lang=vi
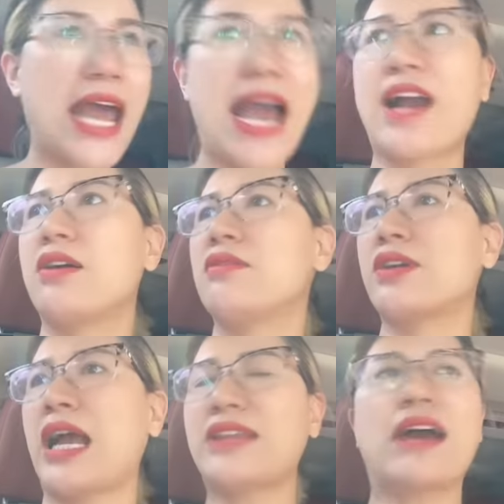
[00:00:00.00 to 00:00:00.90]
là
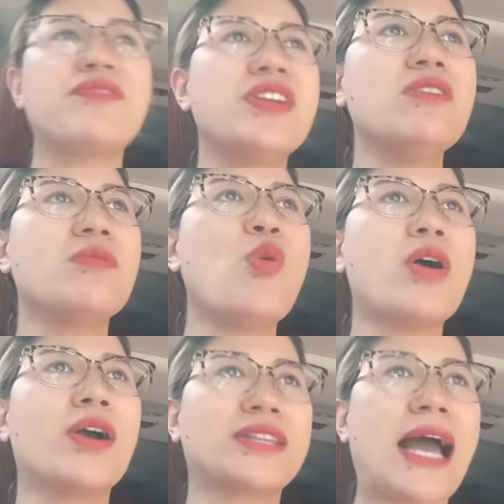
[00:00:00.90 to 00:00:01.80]
căng thẳng vì lượng
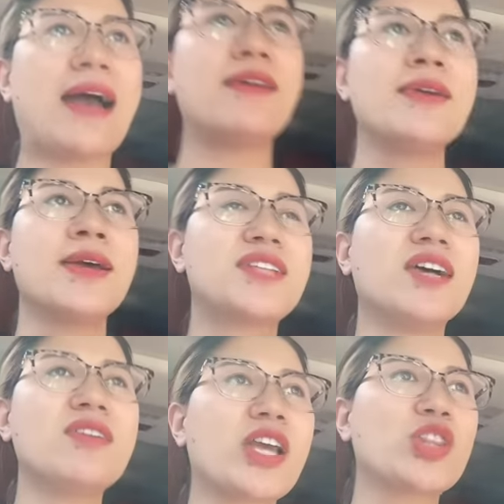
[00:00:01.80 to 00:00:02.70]
mua người ta
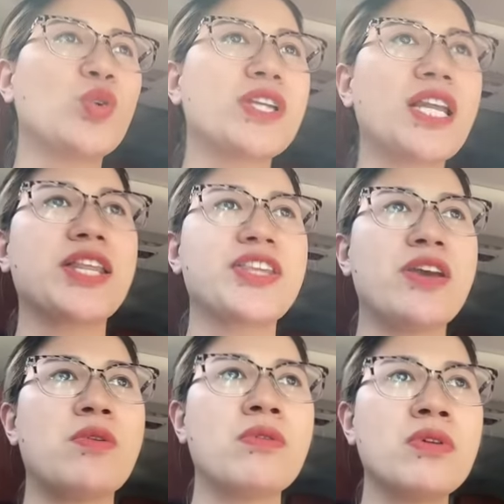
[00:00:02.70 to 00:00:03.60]
chờ đợi cái túi đấy rất là
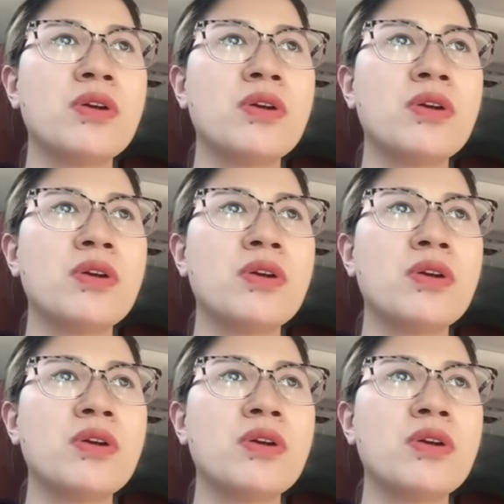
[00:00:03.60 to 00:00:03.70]
nhiều.